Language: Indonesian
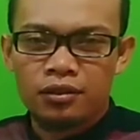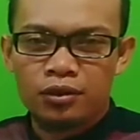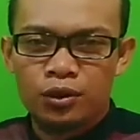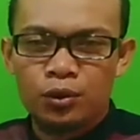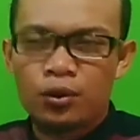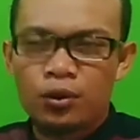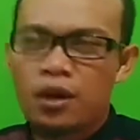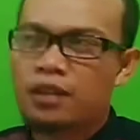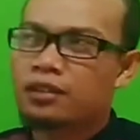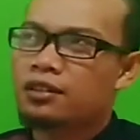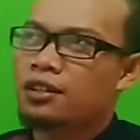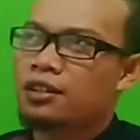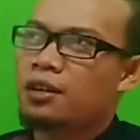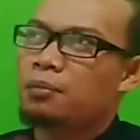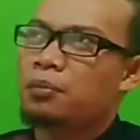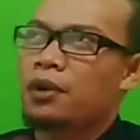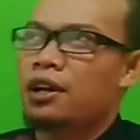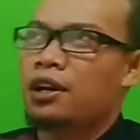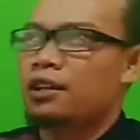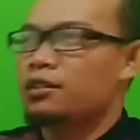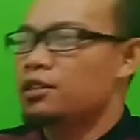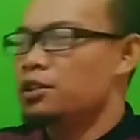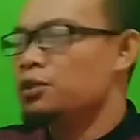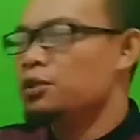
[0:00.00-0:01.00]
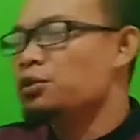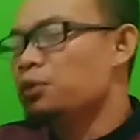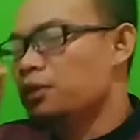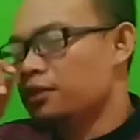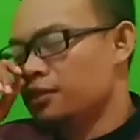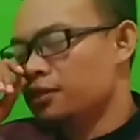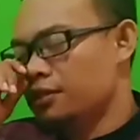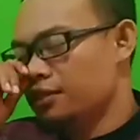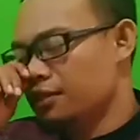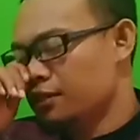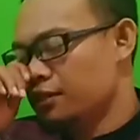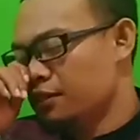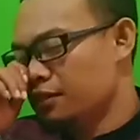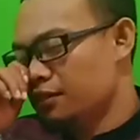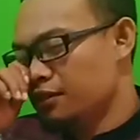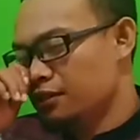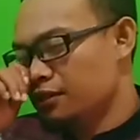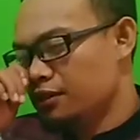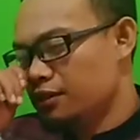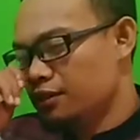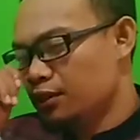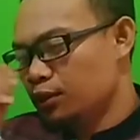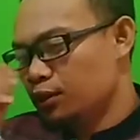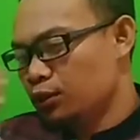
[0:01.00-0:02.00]
Tuhan tidak pernah tidur.
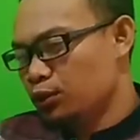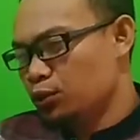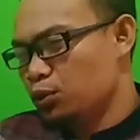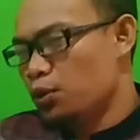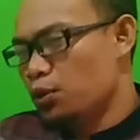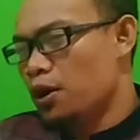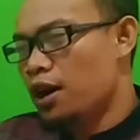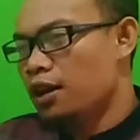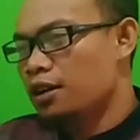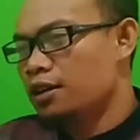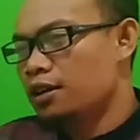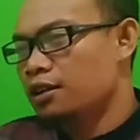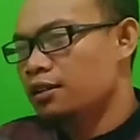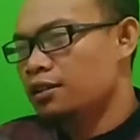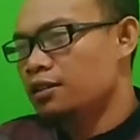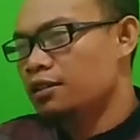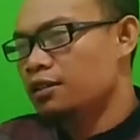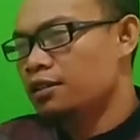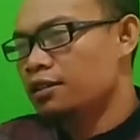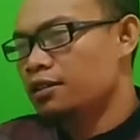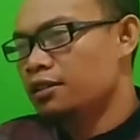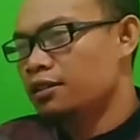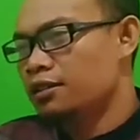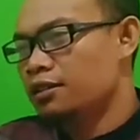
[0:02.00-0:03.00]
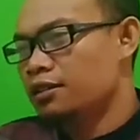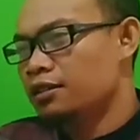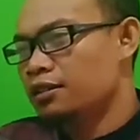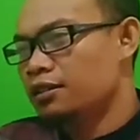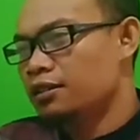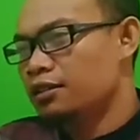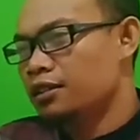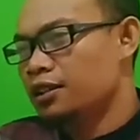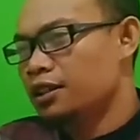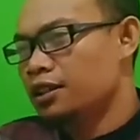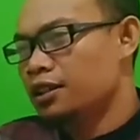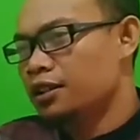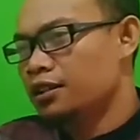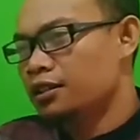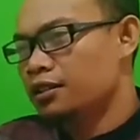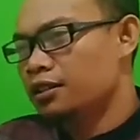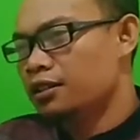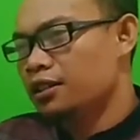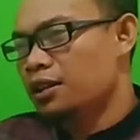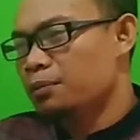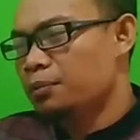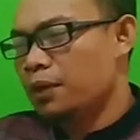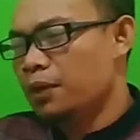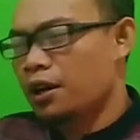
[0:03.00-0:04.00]
Tuhan
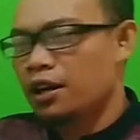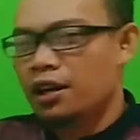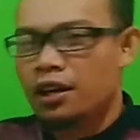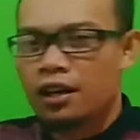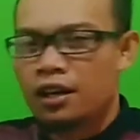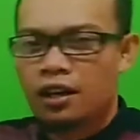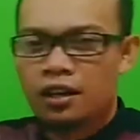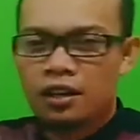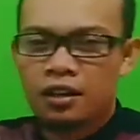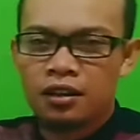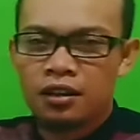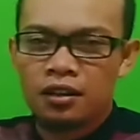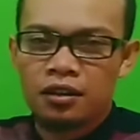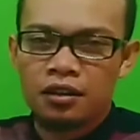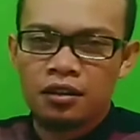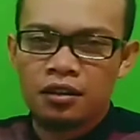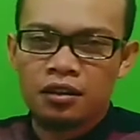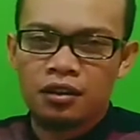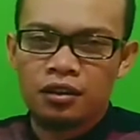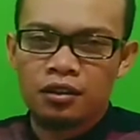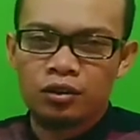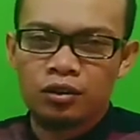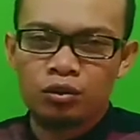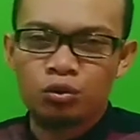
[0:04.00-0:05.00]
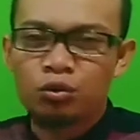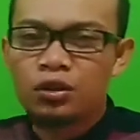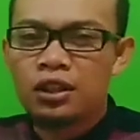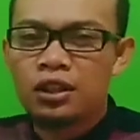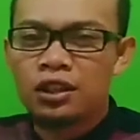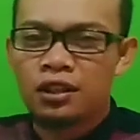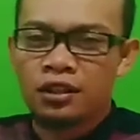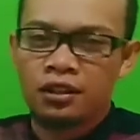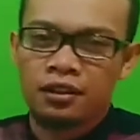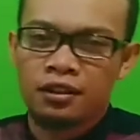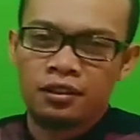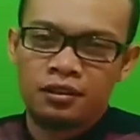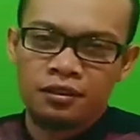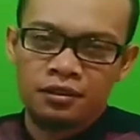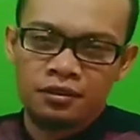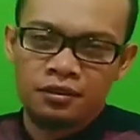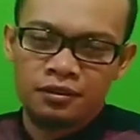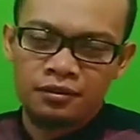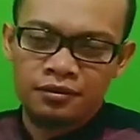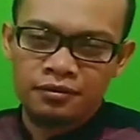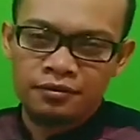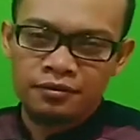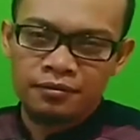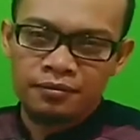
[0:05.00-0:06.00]
tidak pernah tuli.
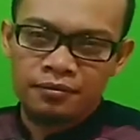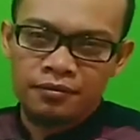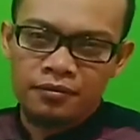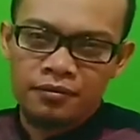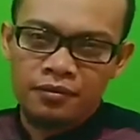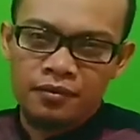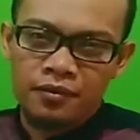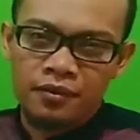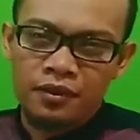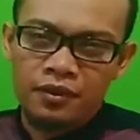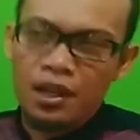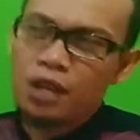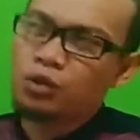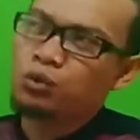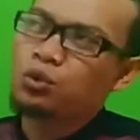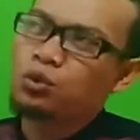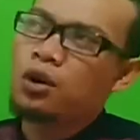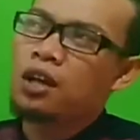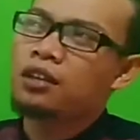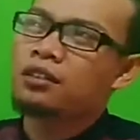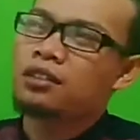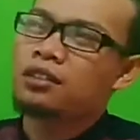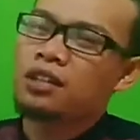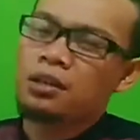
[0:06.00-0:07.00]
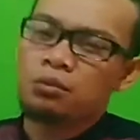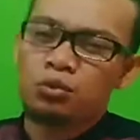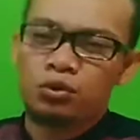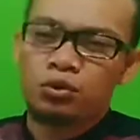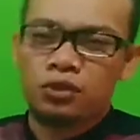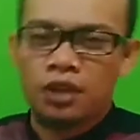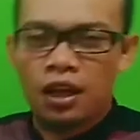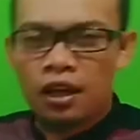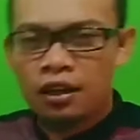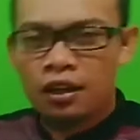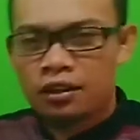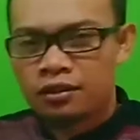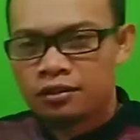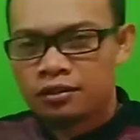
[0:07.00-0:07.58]
Dan Tuhan tidak buta.